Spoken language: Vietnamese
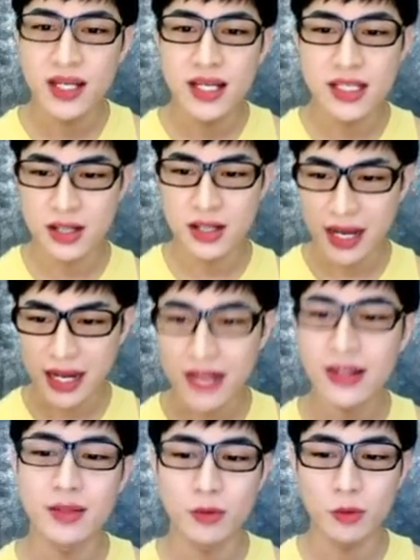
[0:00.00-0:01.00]
Sau đó hát lại đoạn
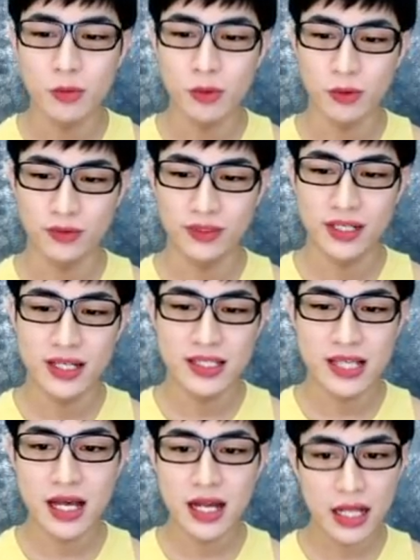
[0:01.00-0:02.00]
điệp khúc 1
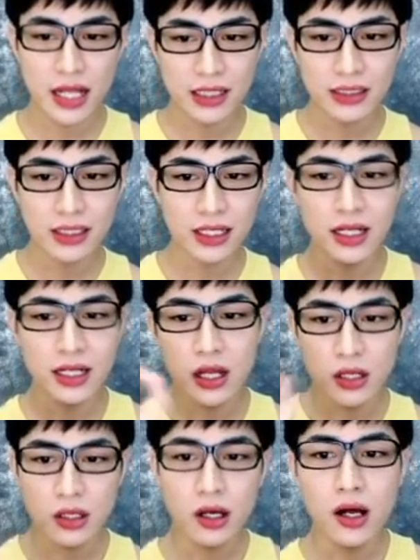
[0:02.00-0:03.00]
사랑한다
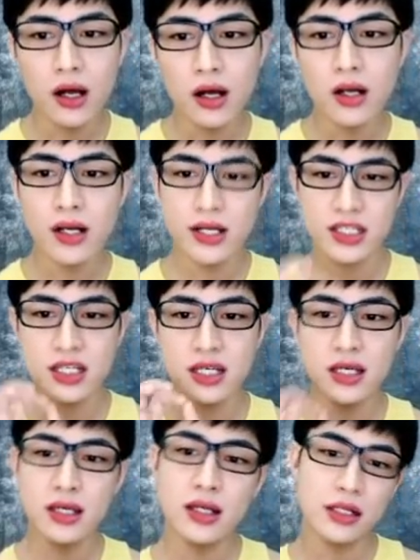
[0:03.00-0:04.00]

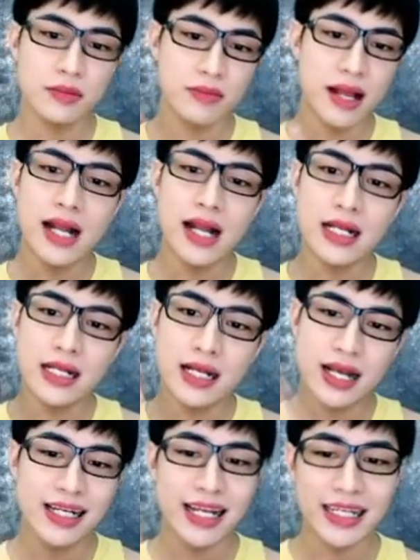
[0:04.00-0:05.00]
거짓말
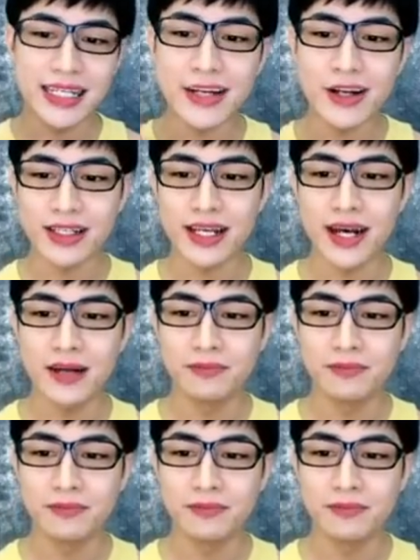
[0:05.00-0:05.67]
hay là y hệt đoạn kia